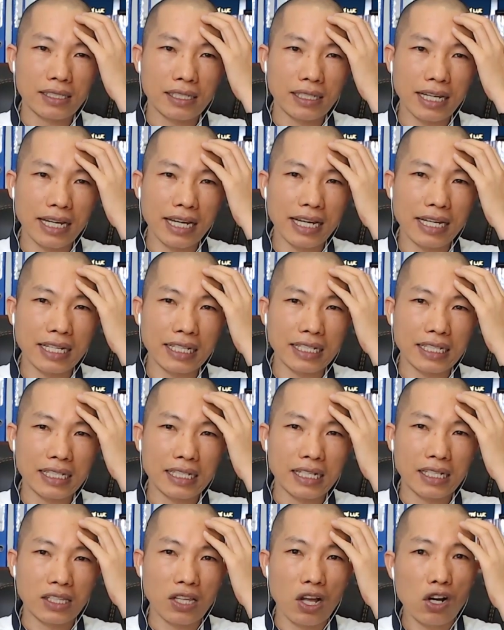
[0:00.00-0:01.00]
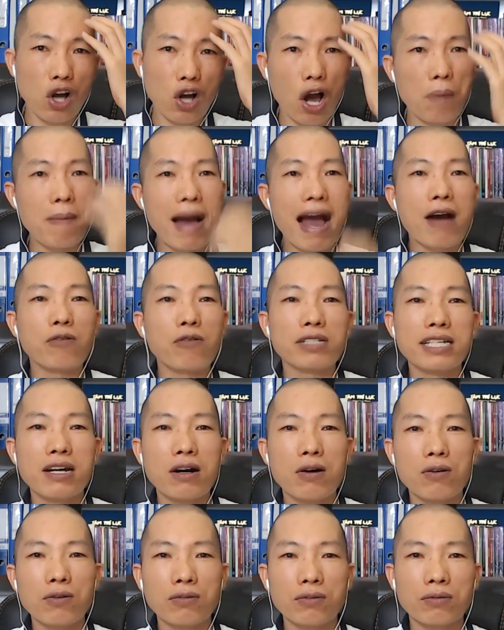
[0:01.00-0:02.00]
thì nó có bao
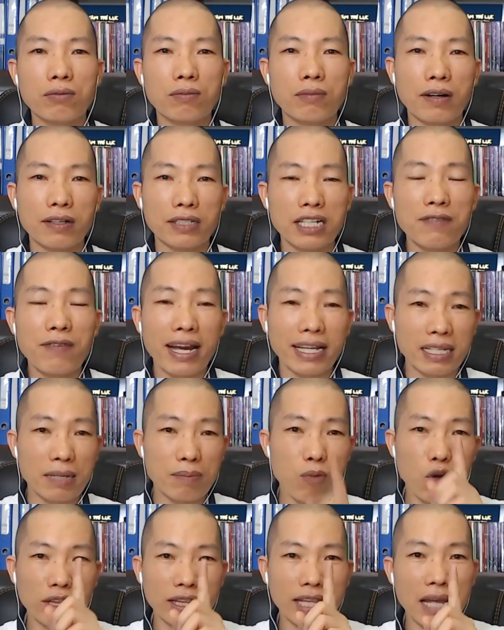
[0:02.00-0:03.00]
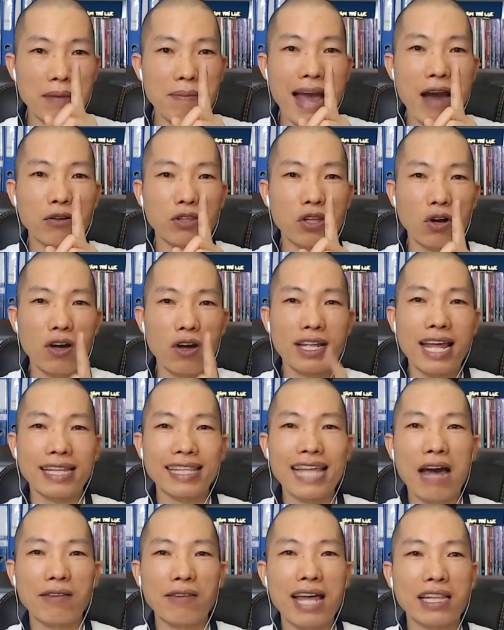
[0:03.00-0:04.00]
nhiêu, như vậy thì một tế bào nó có thể
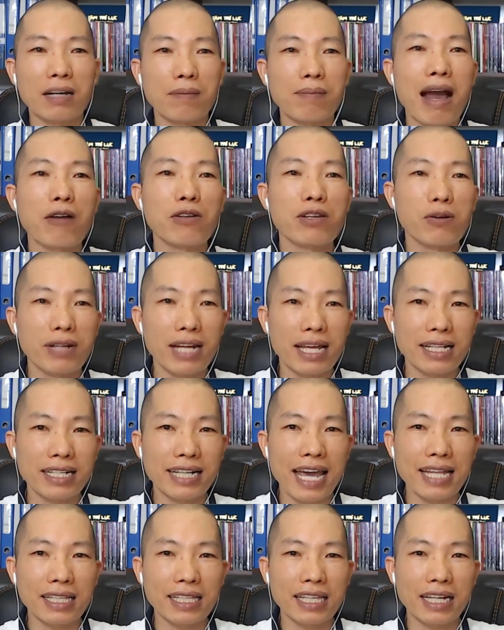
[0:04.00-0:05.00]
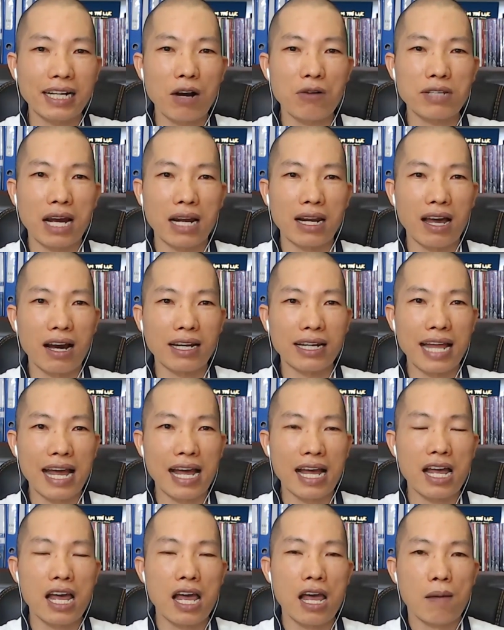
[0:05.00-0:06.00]
tạo ra được bao nhiêu liên kết? Thì câu trả lời
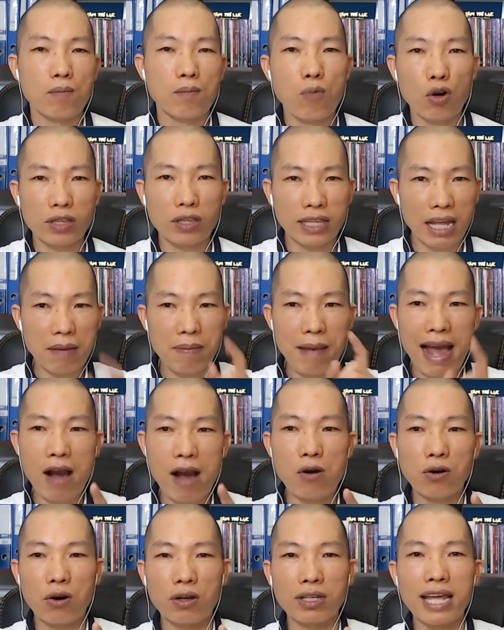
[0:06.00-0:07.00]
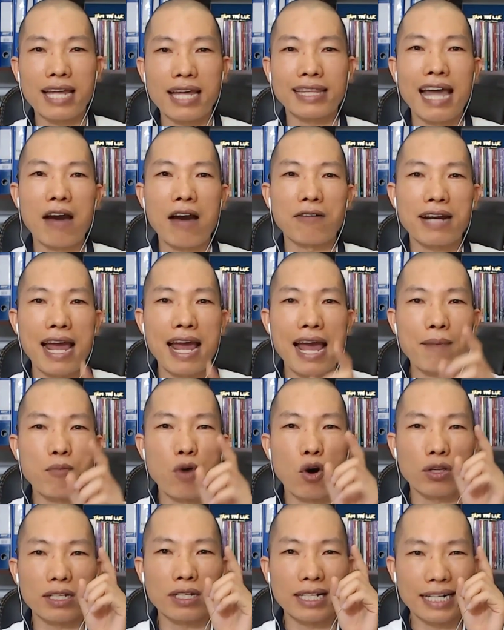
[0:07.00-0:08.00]
là một tế bào có thể tạo ra
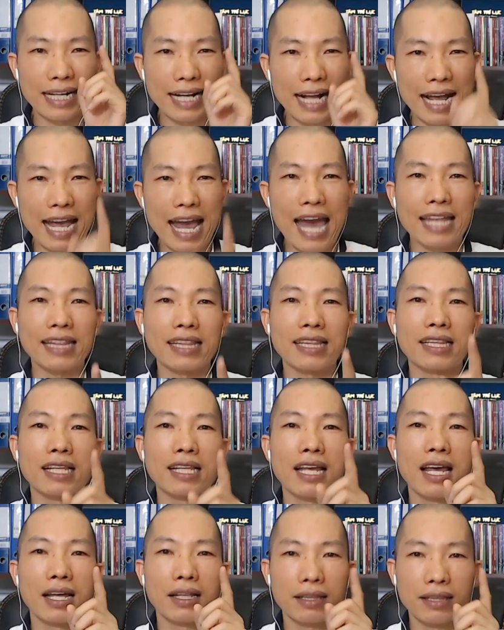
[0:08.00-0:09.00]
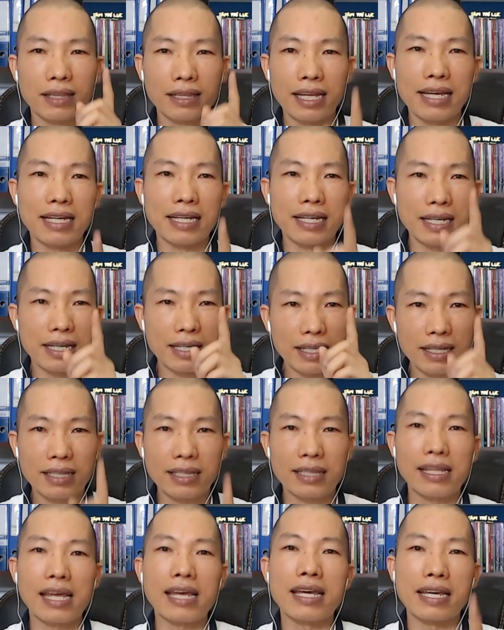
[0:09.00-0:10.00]
một ngàn tỷ
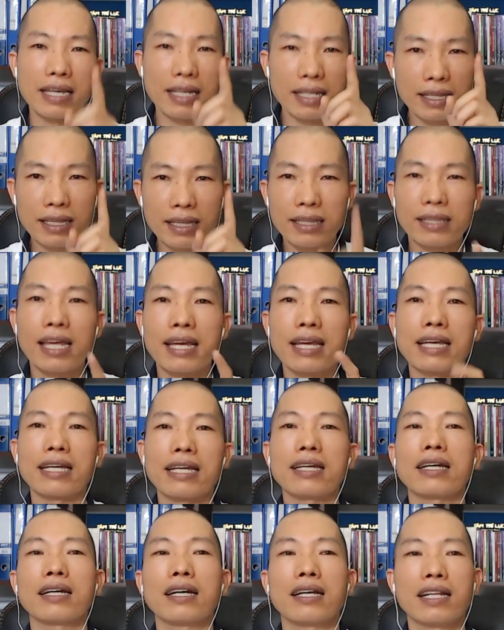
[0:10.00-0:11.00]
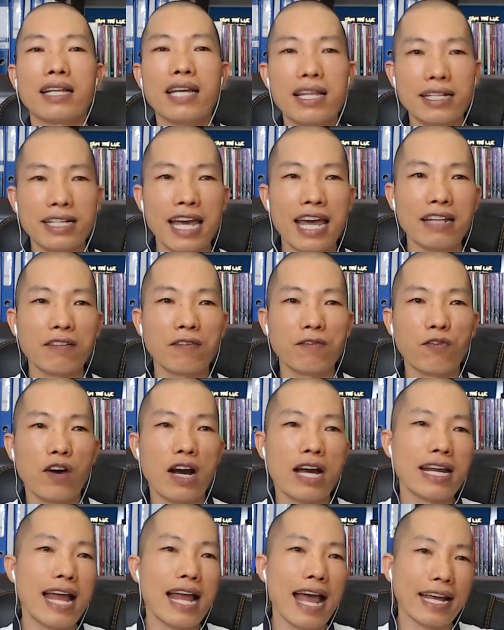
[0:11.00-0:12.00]
tỷ tỷ liên kết
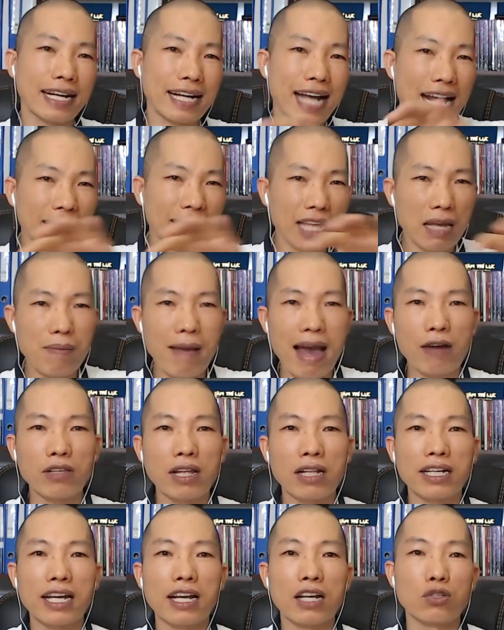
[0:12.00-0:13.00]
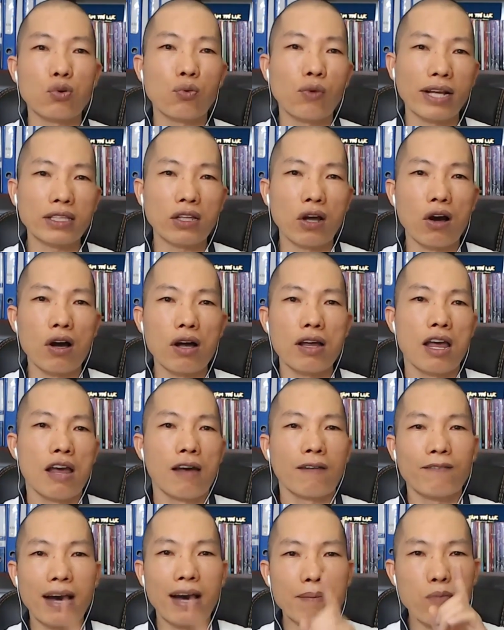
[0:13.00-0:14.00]
với lại các tế bào thần kinh ở xung quanh nó.
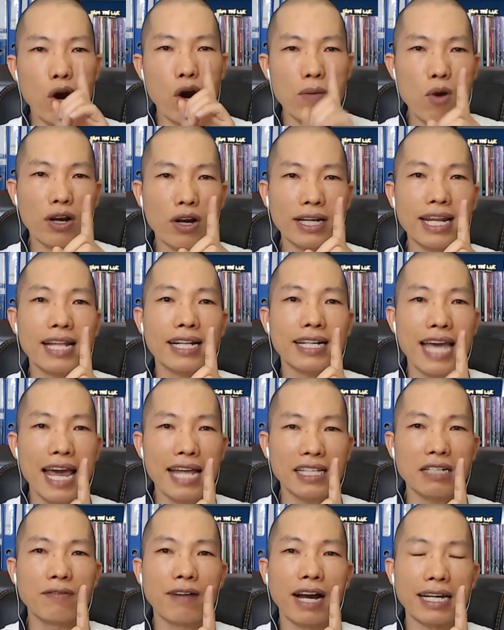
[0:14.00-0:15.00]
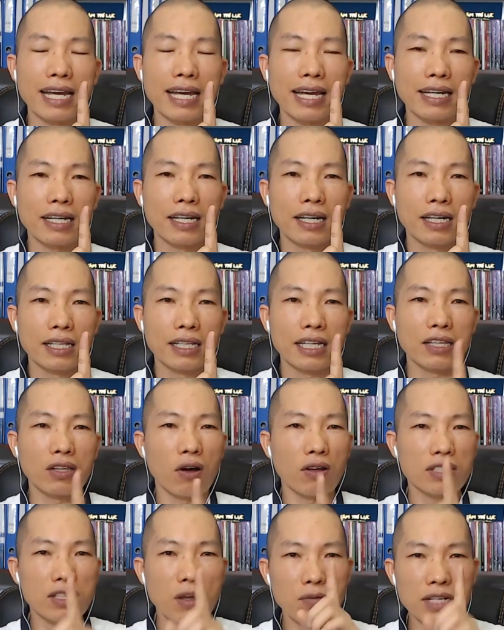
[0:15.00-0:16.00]
Và mỗi một cái liên kết như vậy ấy, thì
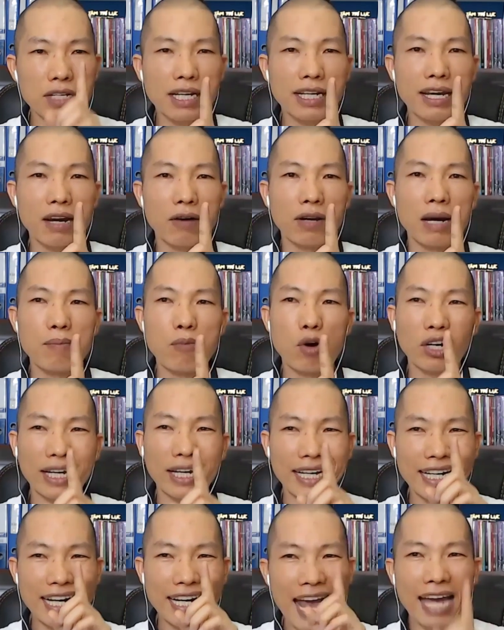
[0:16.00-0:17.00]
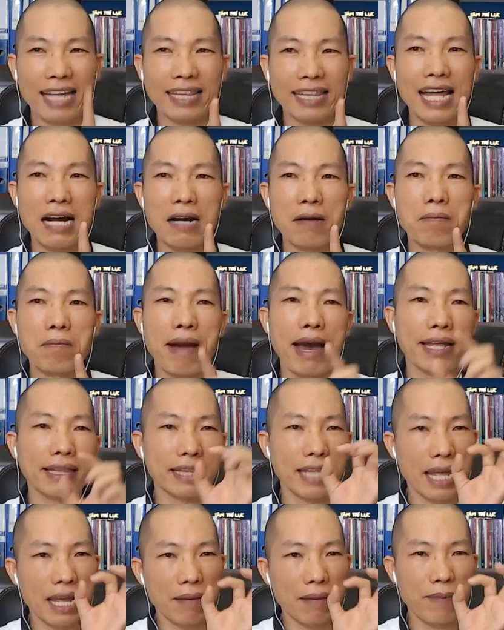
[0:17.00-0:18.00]
nó giống như kiểu là một cái khả năng mà
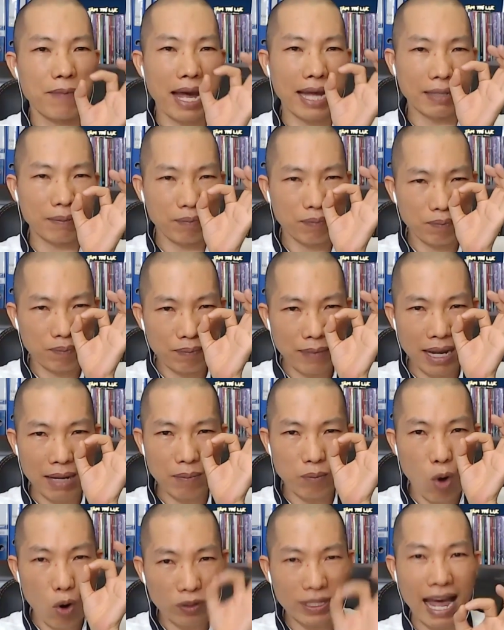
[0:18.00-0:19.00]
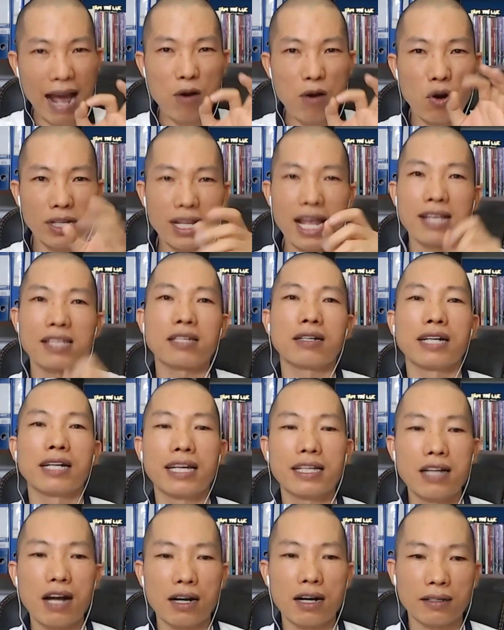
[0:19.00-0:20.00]
tế mà mà bộ não có thể xử
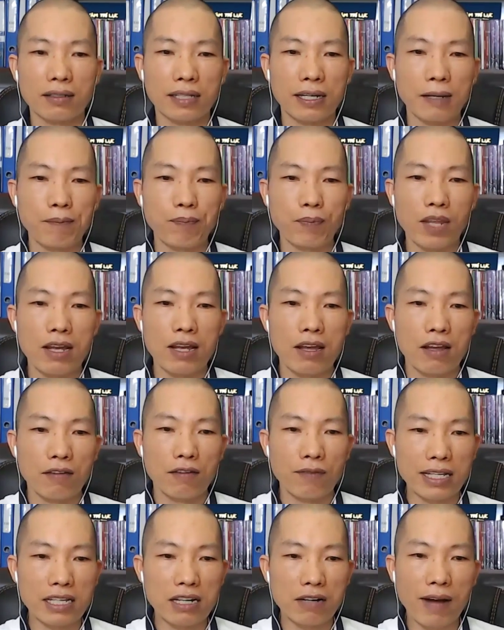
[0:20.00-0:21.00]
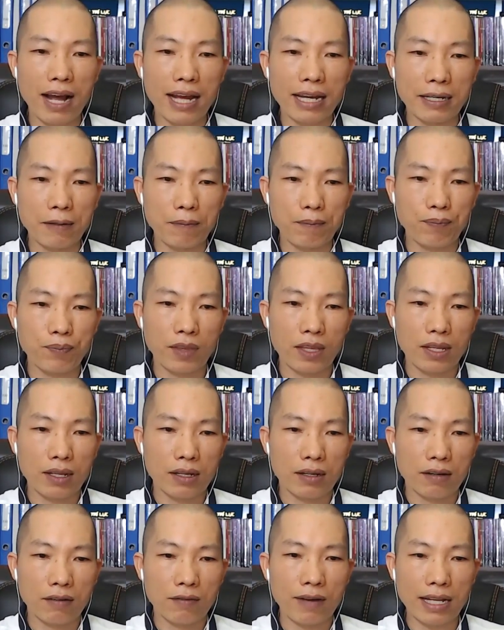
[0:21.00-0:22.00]
lý được. Đấy. Và như vậy
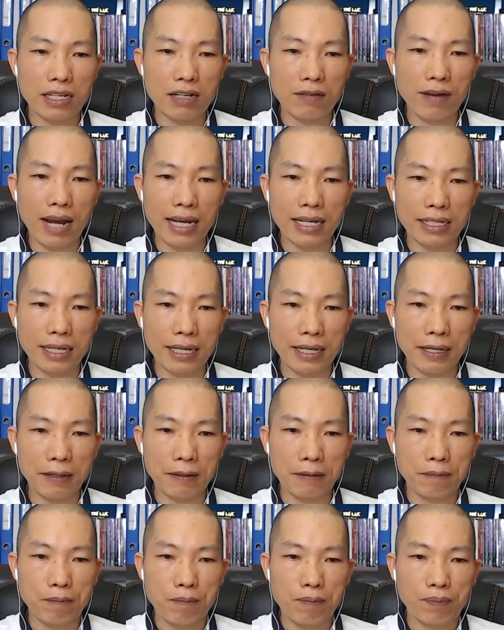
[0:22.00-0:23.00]
và như vậy thì